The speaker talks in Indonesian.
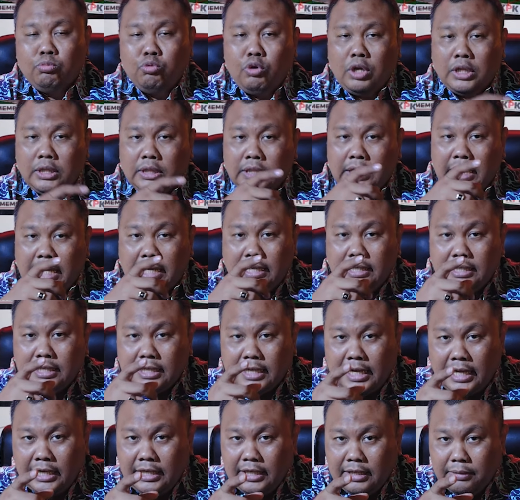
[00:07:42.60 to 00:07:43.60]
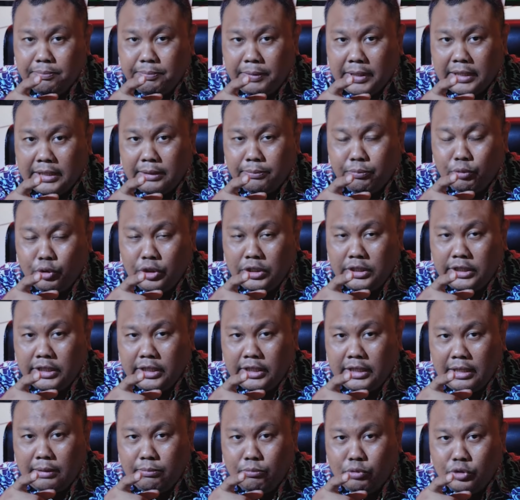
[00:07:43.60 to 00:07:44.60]
buat kader-kader partai
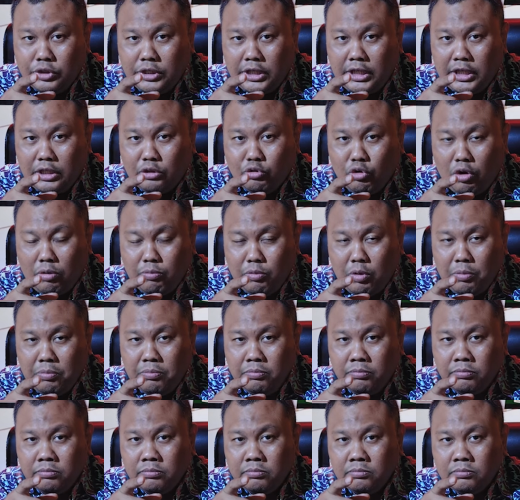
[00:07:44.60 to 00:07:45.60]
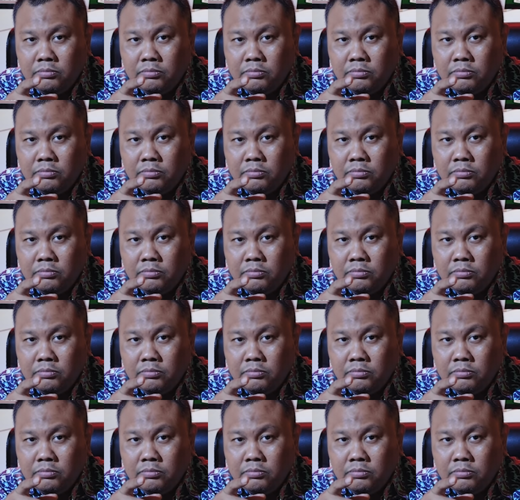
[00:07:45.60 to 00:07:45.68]
politik yang mau jadi ketua umum